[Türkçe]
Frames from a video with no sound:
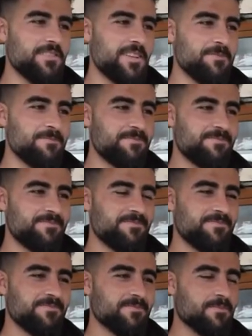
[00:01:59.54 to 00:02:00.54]
film.
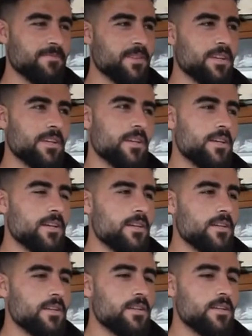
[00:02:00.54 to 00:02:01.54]
Peki neden?
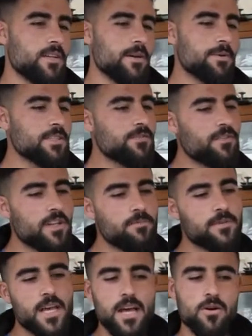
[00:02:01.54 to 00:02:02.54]
E, yabancı film daha